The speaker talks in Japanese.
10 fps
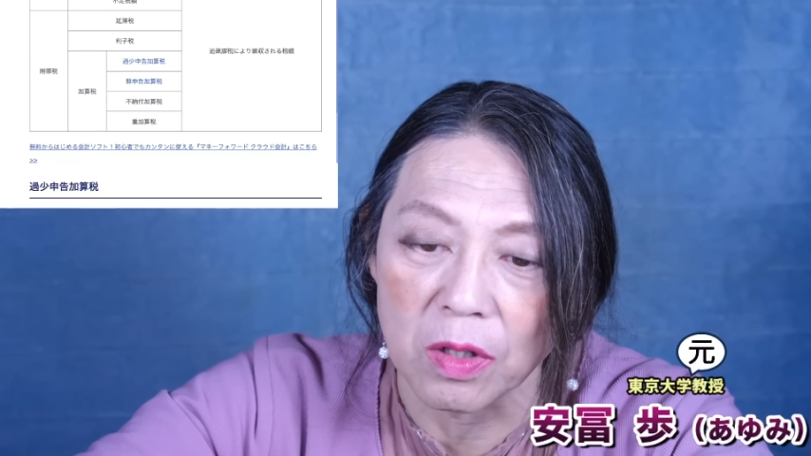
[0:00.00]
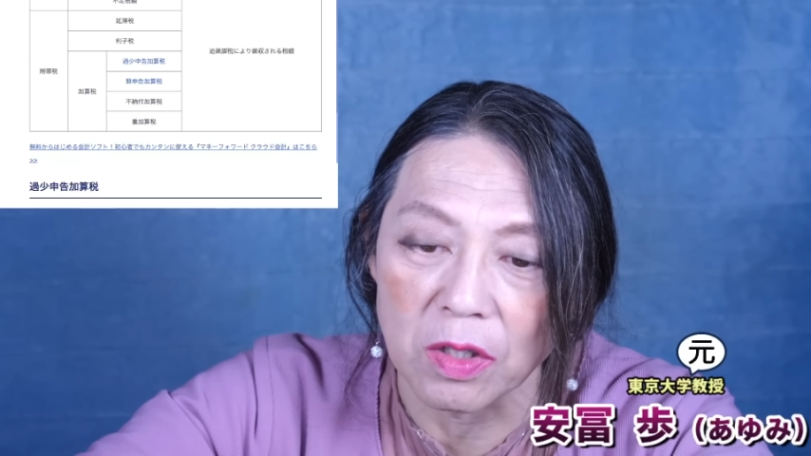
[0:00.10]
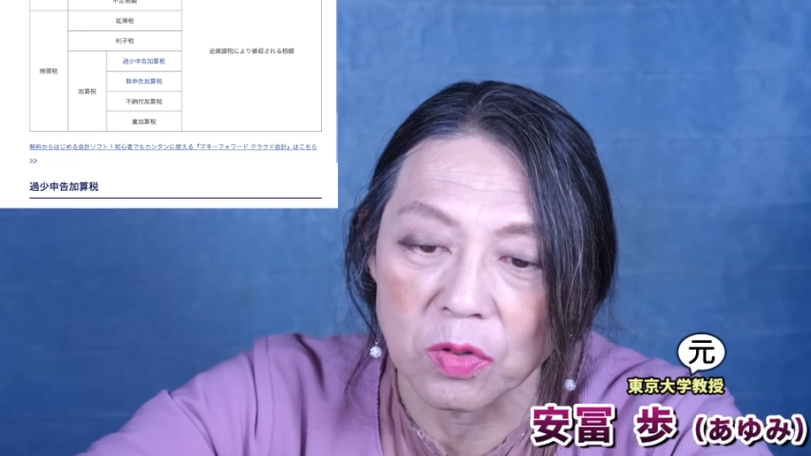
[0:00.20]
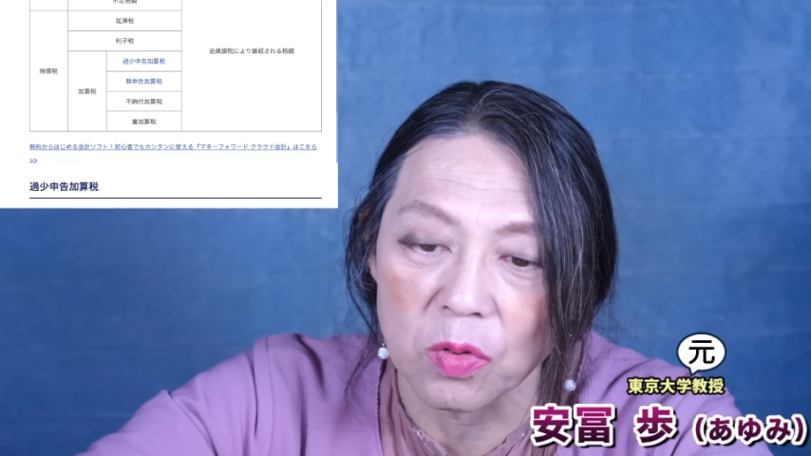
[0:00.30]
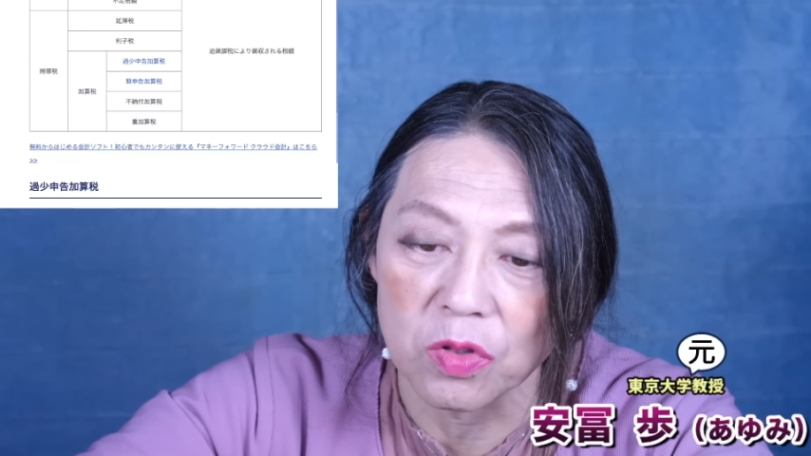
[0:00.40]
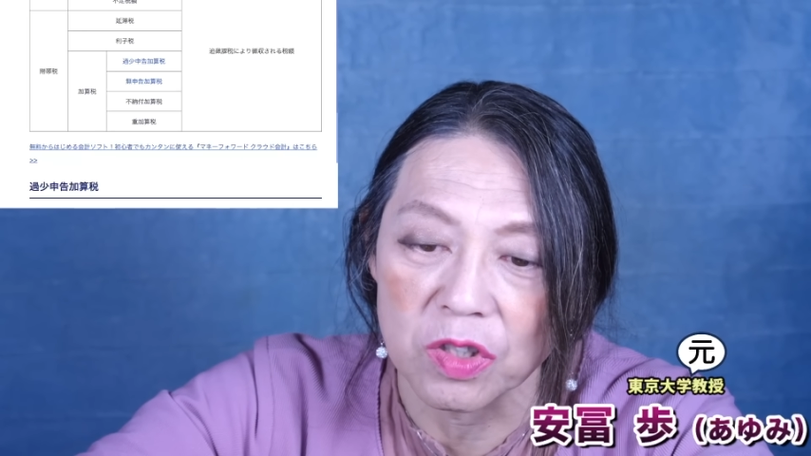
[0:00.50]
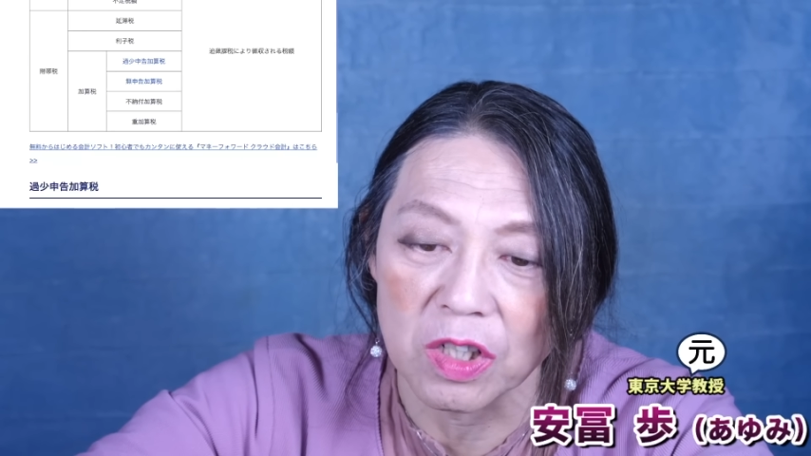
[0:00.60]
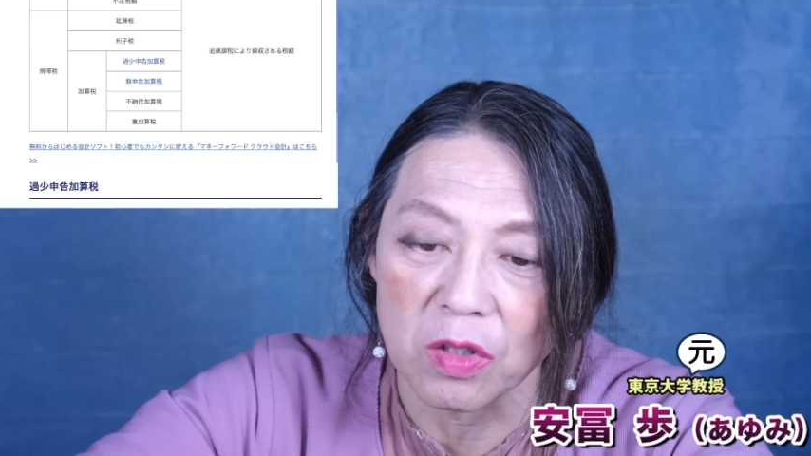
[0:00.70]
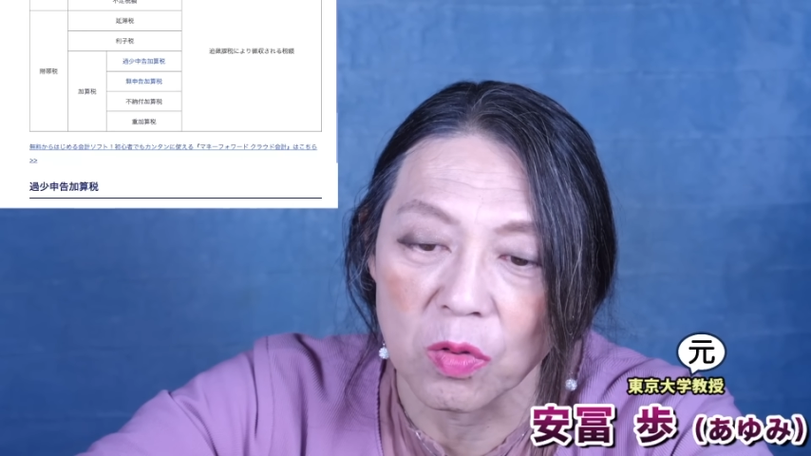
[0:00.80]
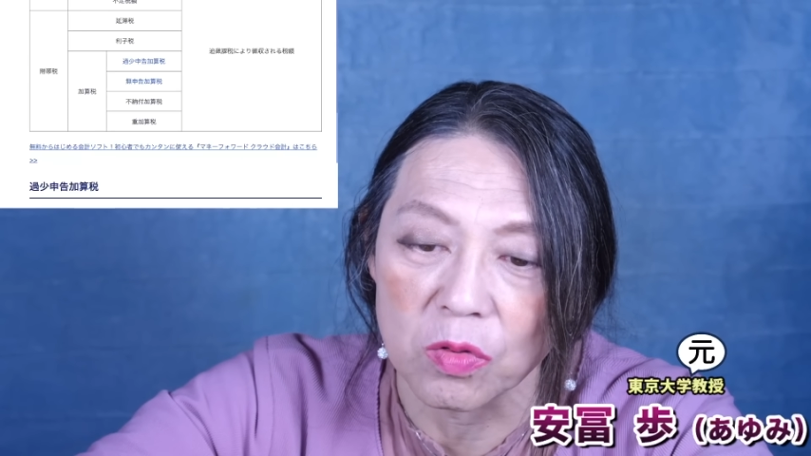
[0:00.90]
過少
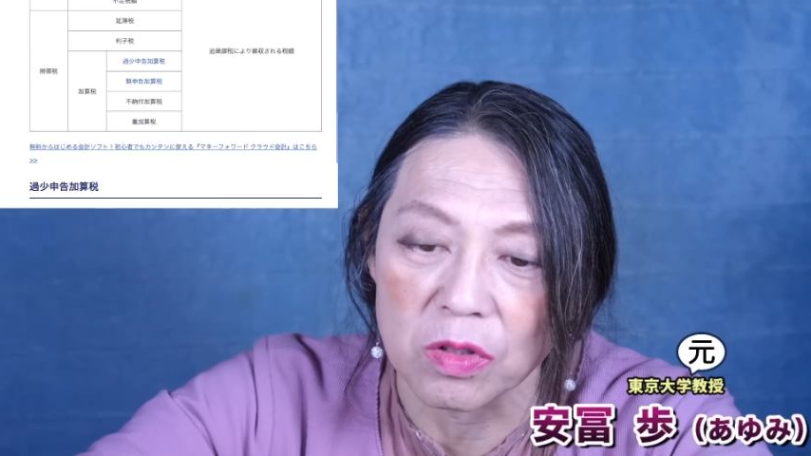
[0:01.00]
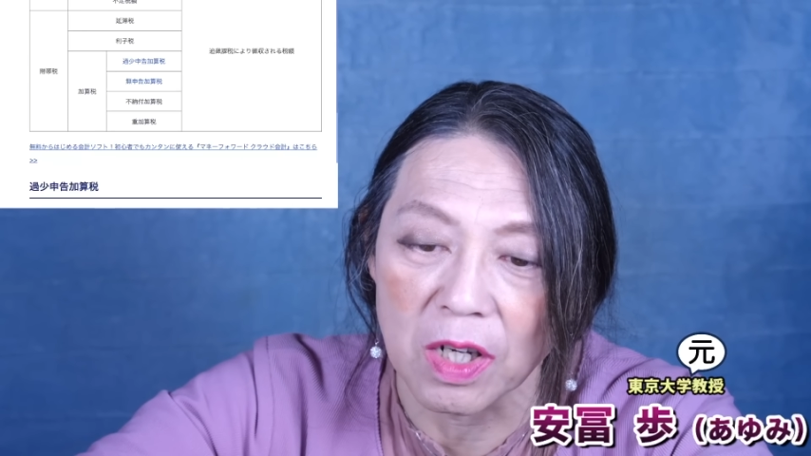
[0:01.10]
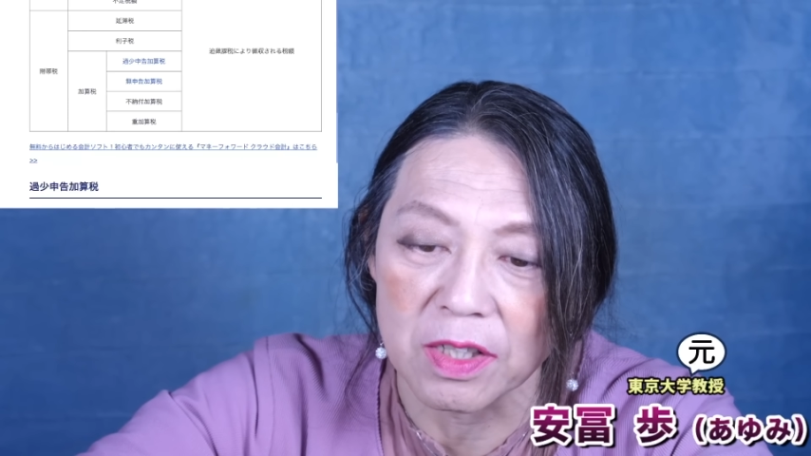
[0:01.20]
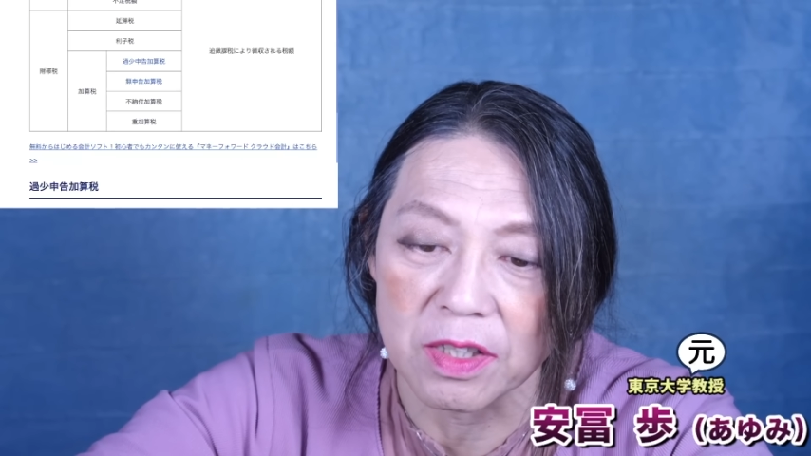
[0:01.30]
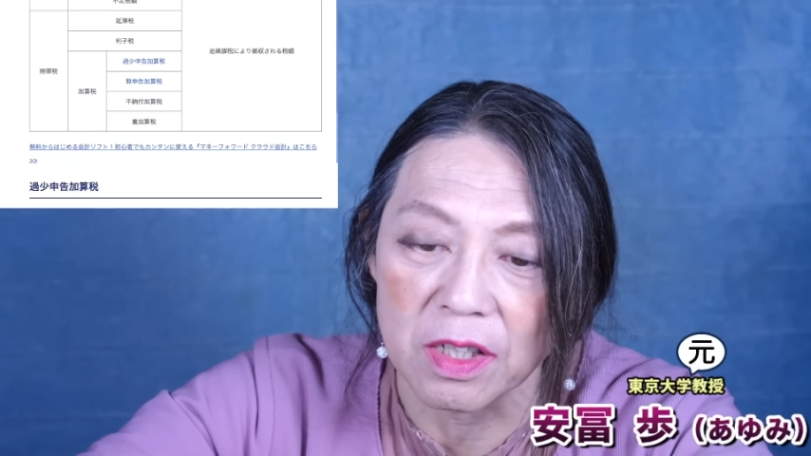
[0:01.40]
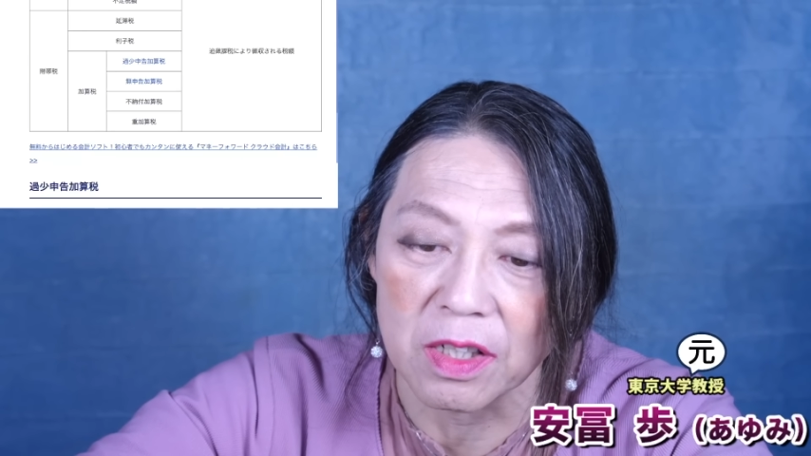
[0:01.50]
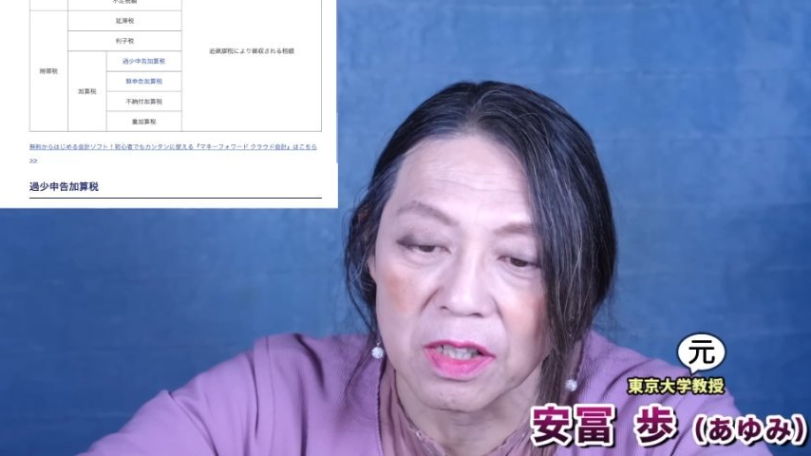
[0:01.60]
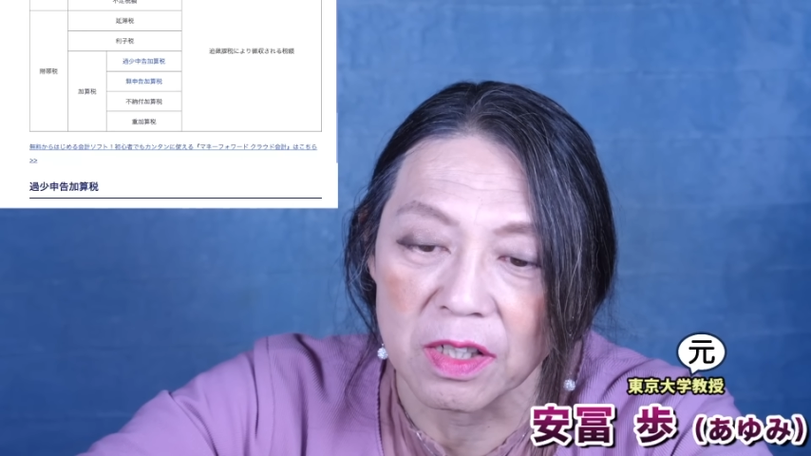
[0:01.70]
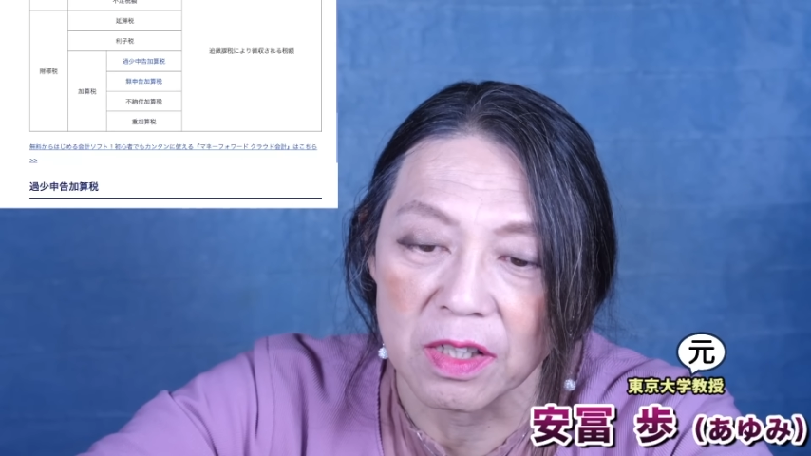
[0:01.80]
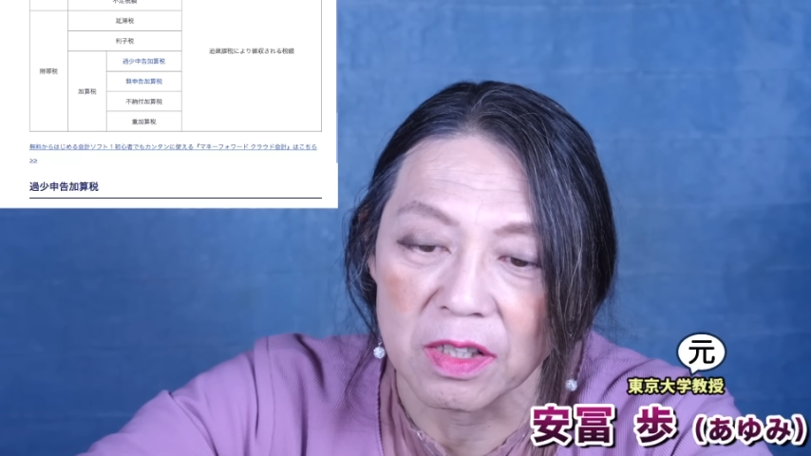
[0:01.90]
申告課税、